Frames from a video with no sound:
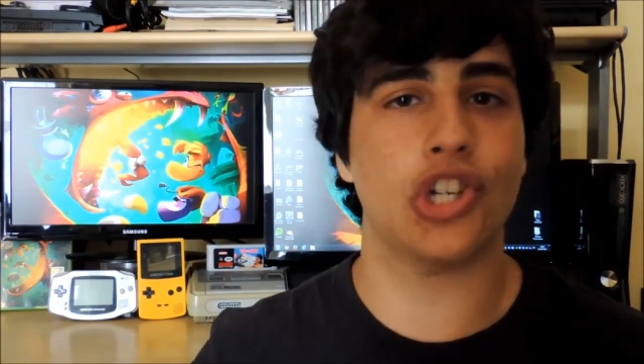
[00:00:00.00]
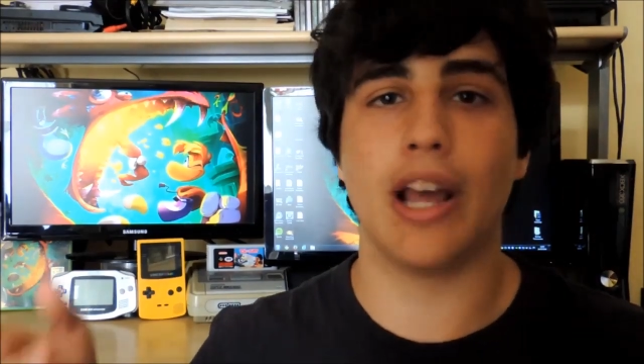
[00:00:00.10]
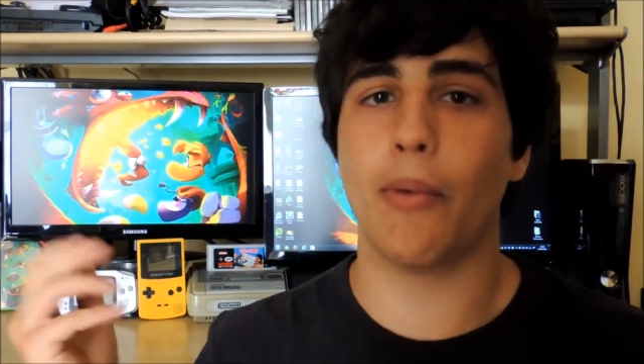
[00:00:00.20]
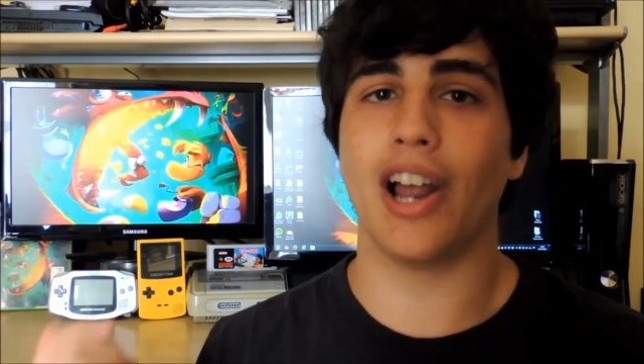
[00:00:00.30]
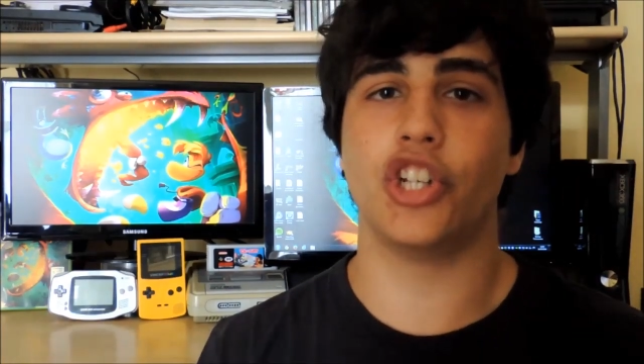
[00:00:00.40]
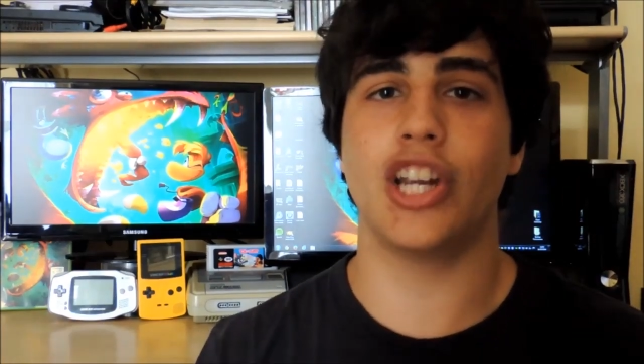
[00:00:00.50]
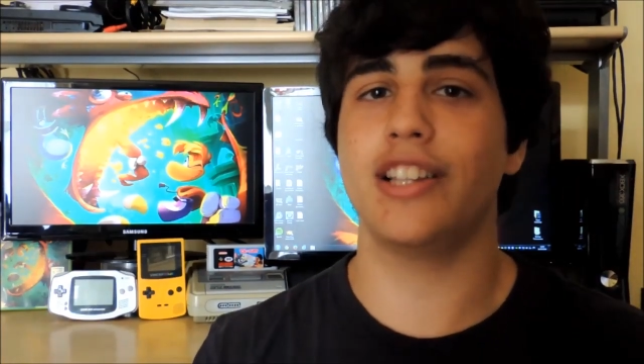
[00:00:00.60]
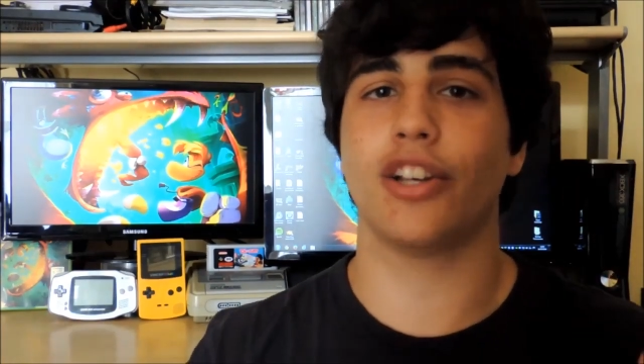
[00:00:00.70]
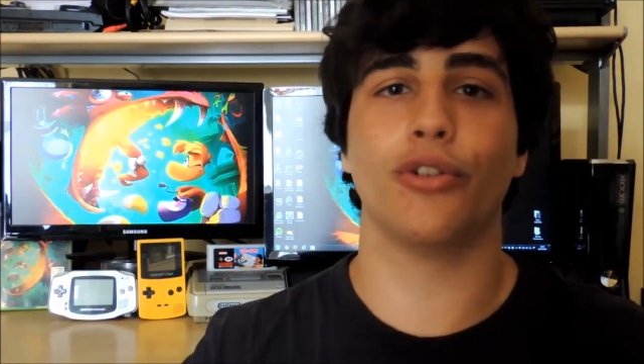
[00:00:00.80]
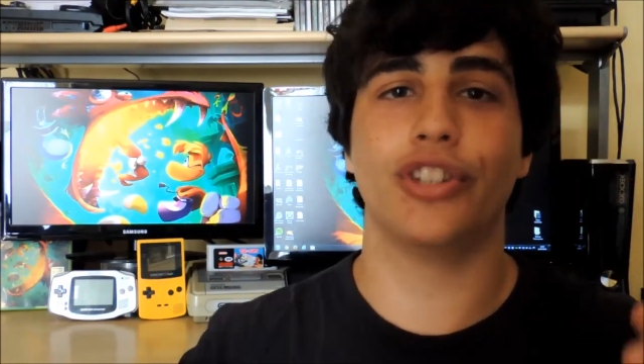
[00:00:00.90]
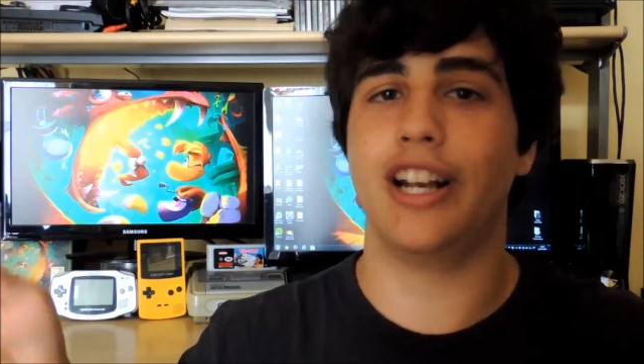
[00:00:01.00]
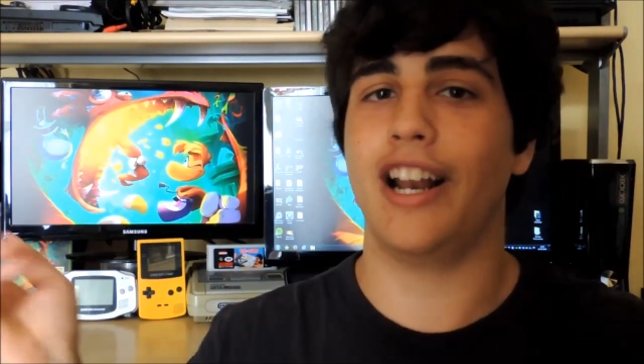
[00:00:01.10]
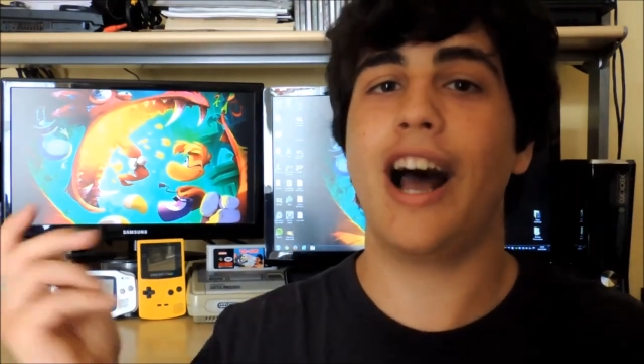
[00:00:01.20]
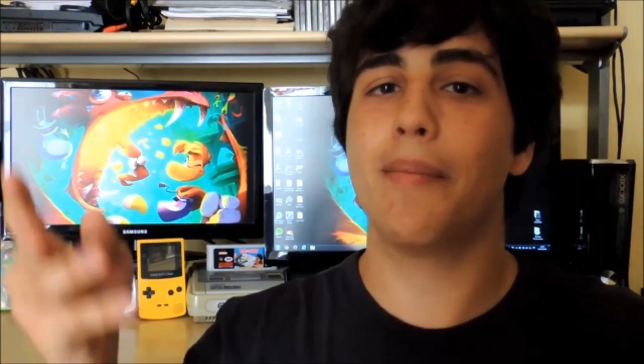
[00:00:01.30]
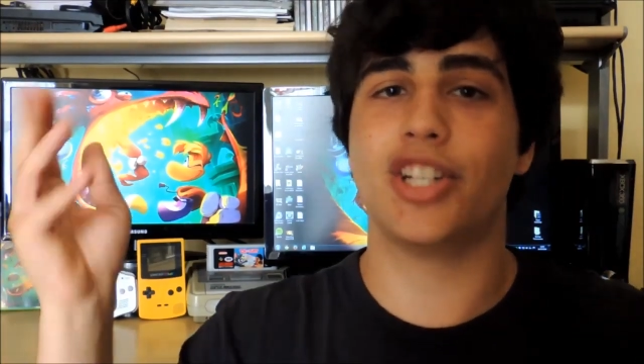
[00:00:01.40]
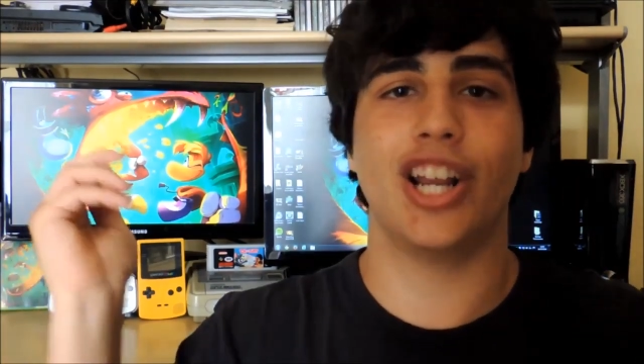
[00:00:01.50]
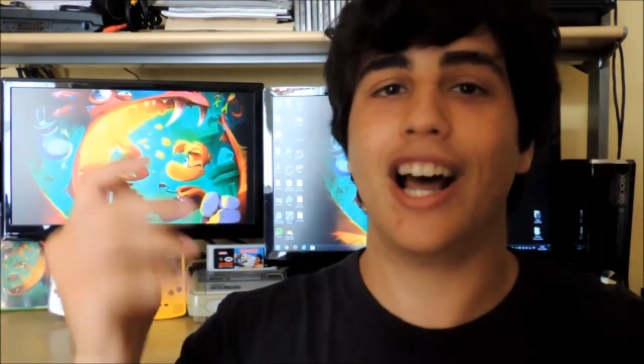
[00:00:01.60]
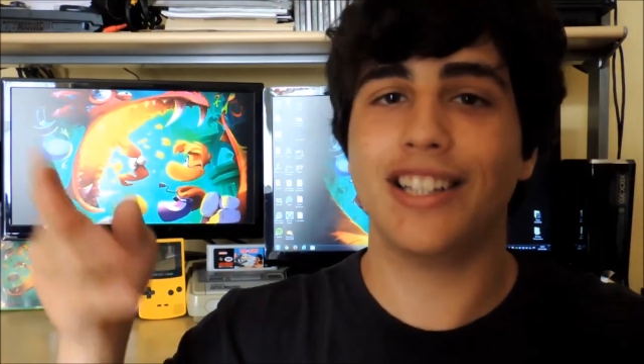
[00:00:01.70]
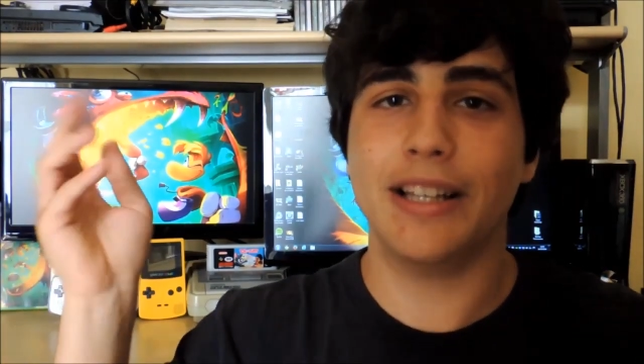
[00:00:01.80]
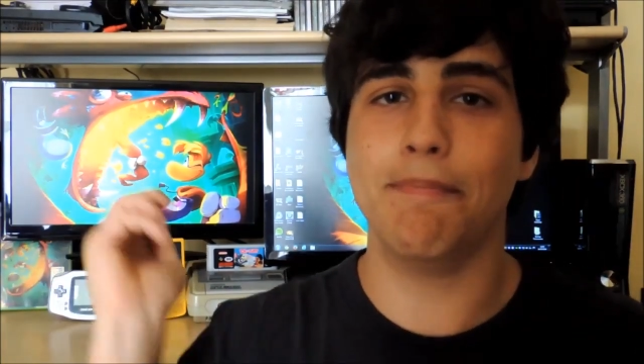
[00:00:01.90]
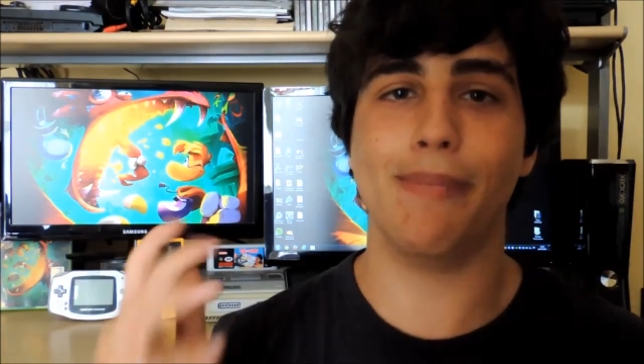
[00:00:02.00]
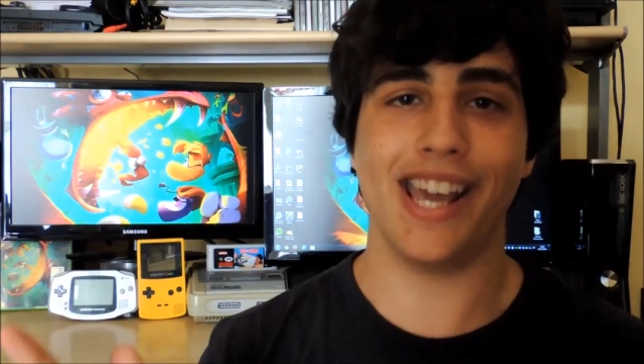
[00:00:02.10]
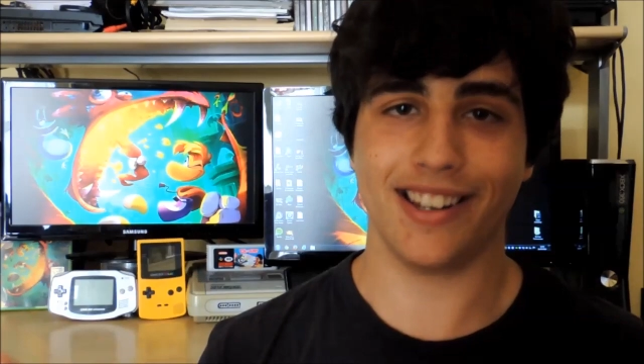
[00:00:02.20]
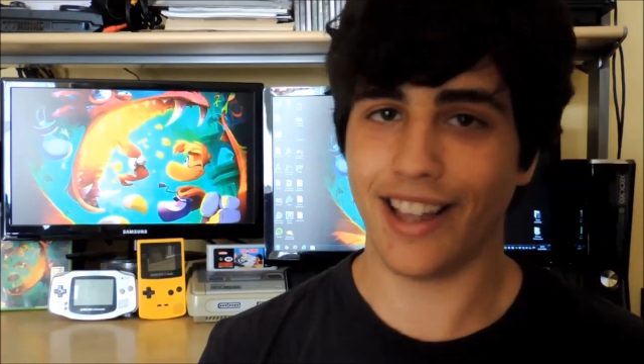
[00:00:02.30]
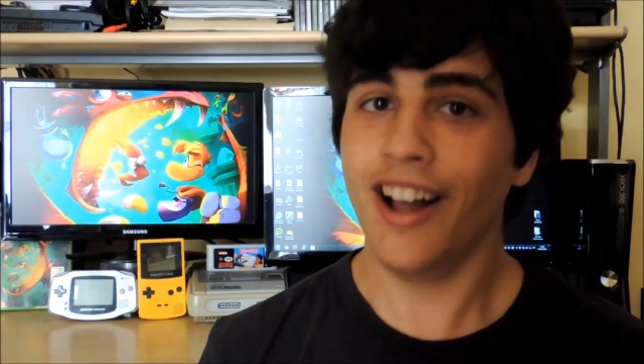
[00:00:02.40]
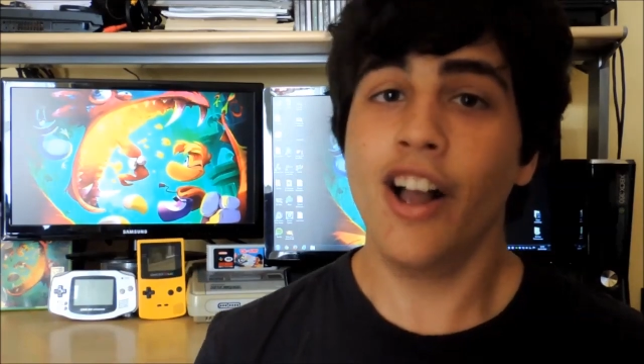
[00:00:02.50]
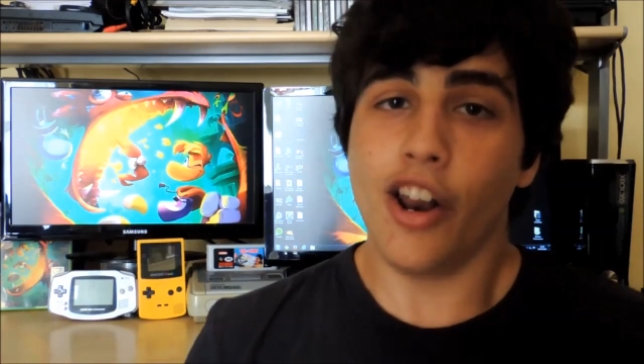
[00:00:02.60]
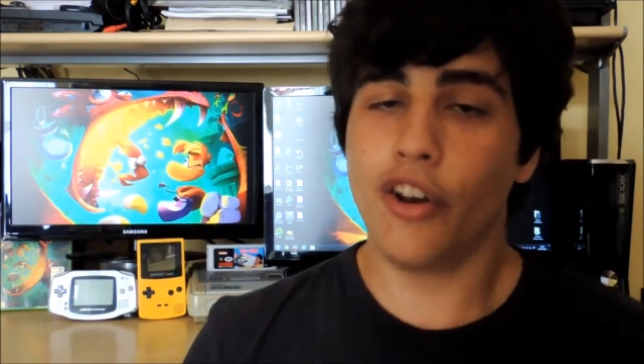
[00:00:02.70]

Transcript: uccidiamo la gente con delle lame celate di merda.